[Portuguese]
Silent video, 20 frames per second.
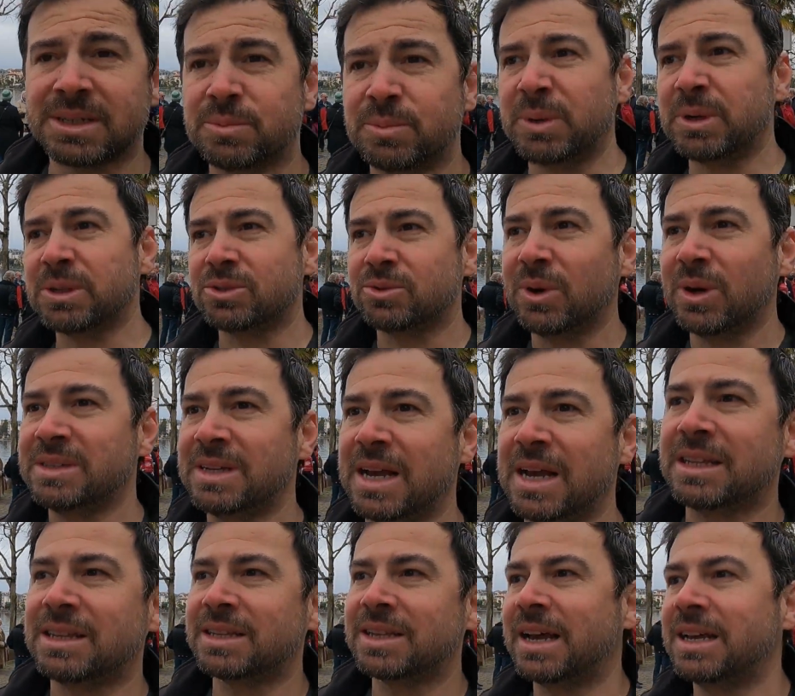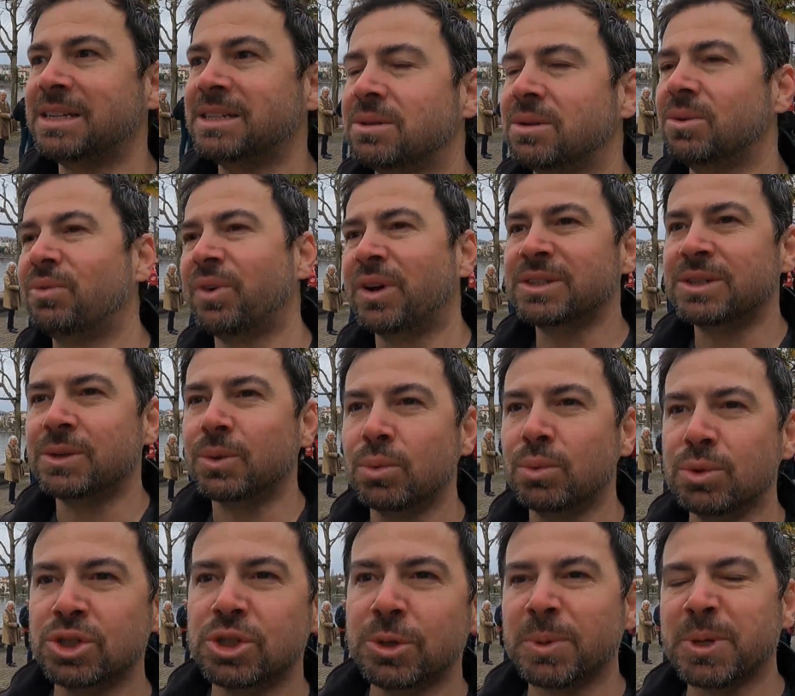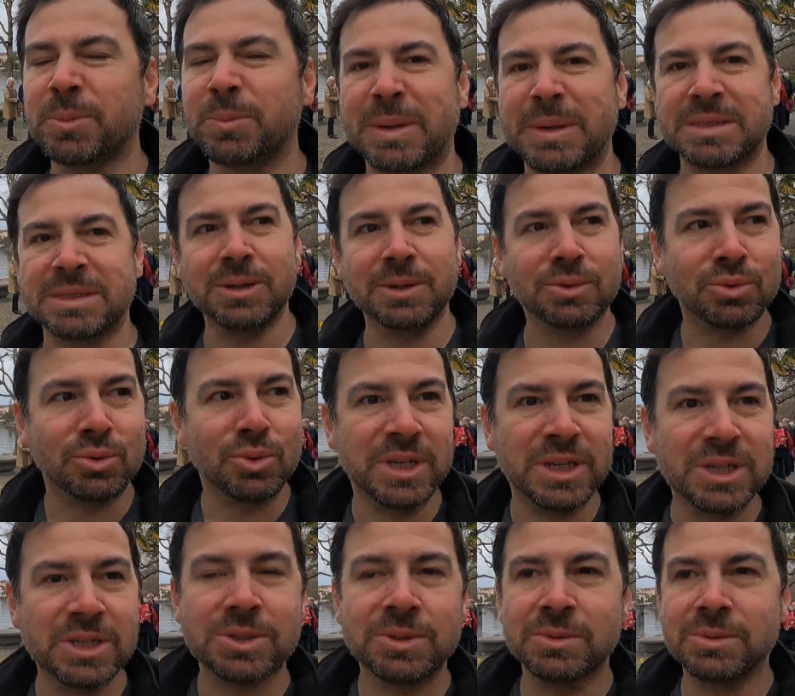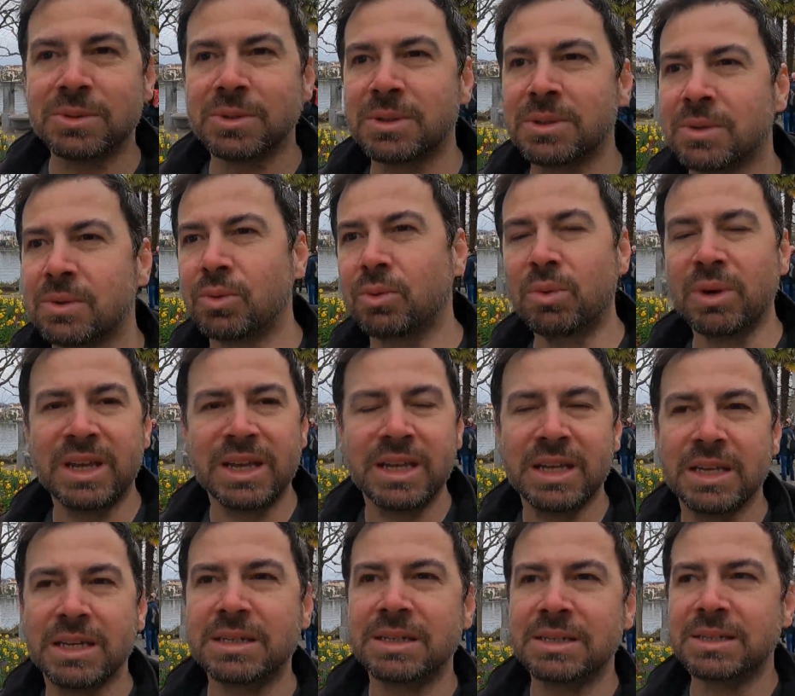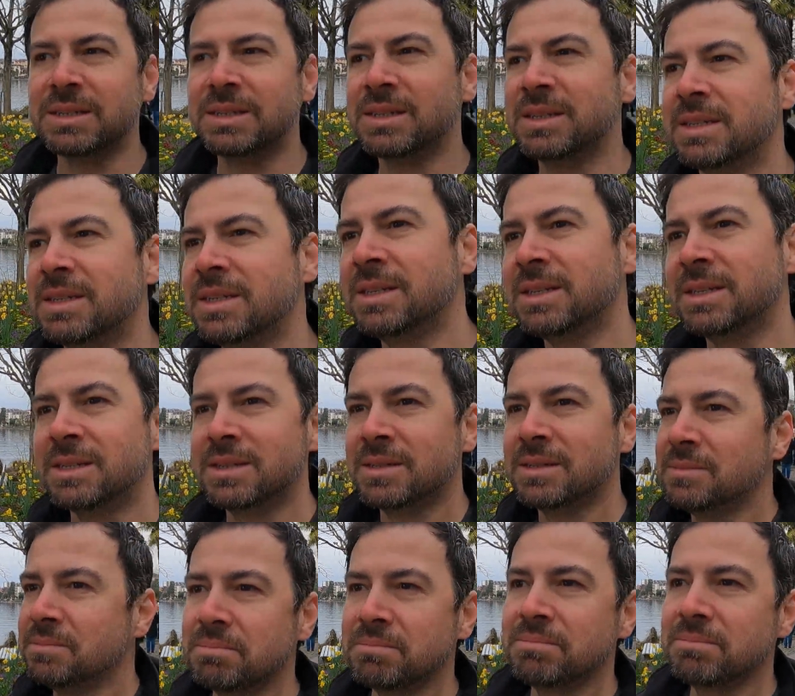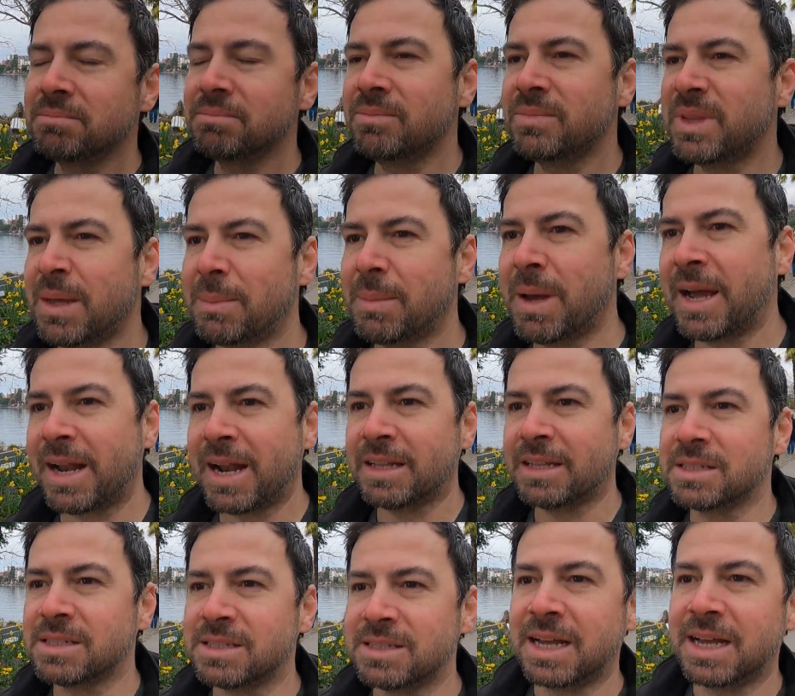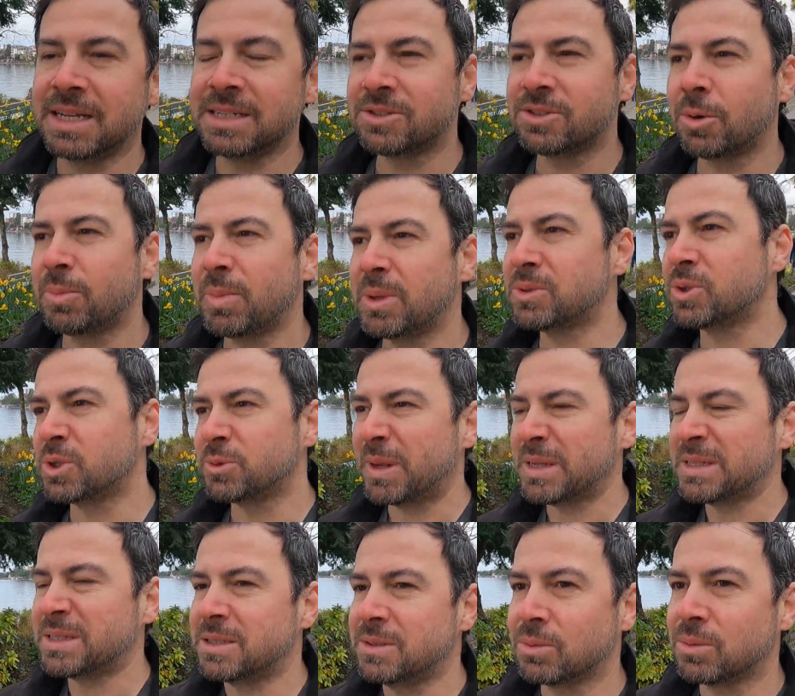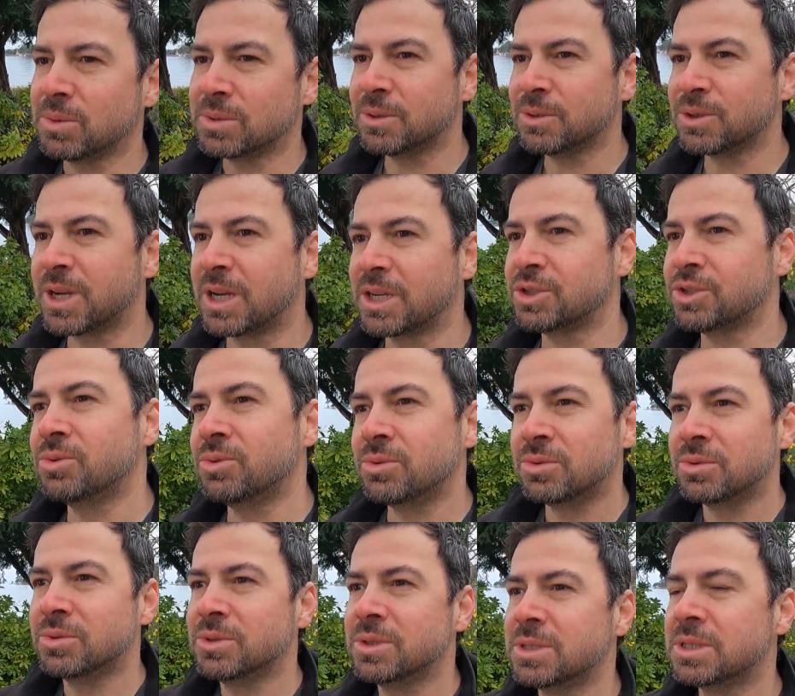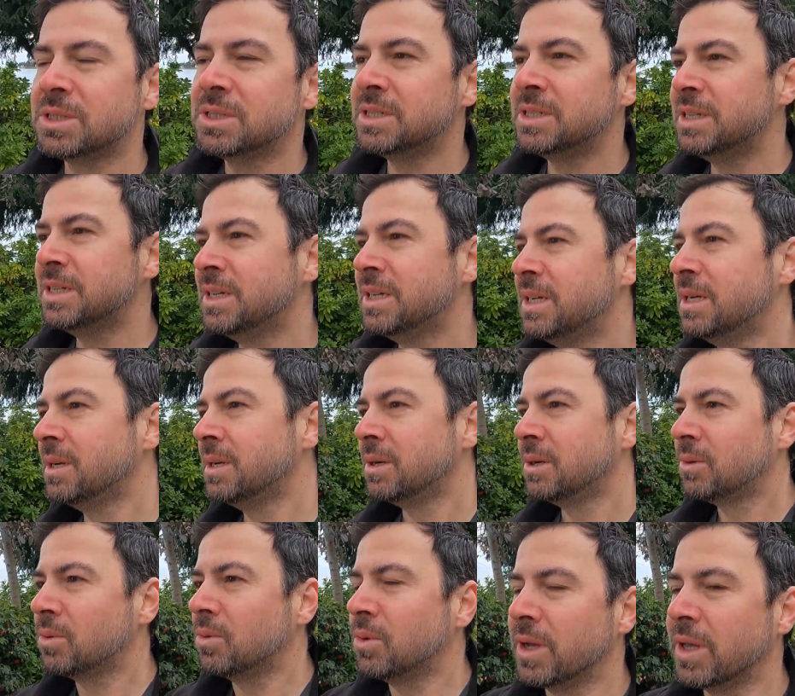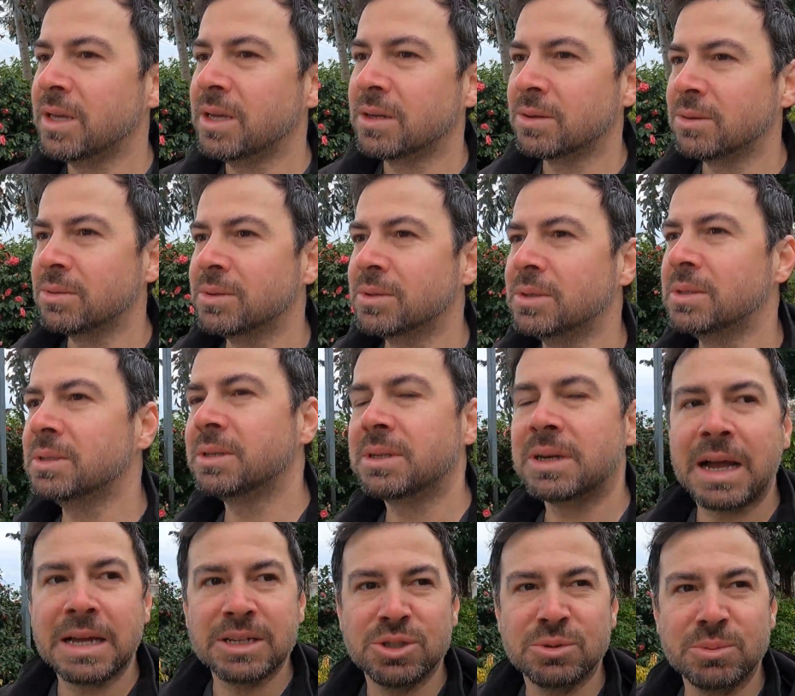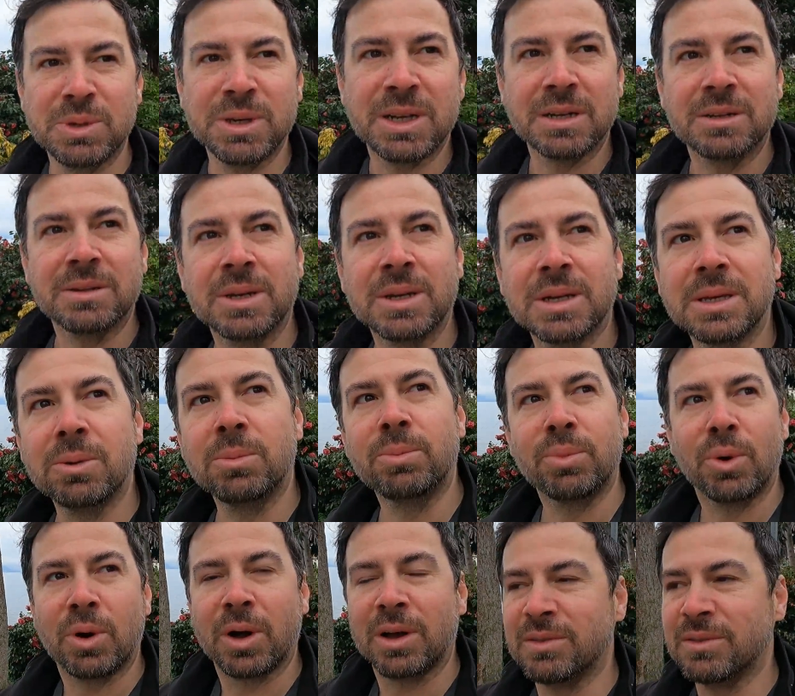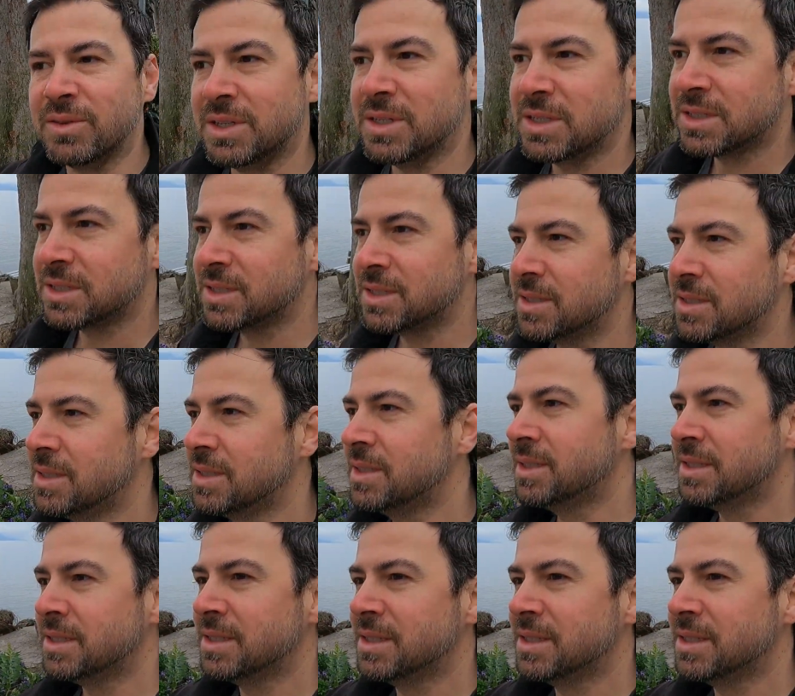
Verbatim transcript: dessas pessoas aí atrás, estão fazendo algum tipo de passeio turístico com guia. Não tem mais nada a cidade, só pessoas passando com seus cachorros, correndo, admirando aqui um pouco a vista.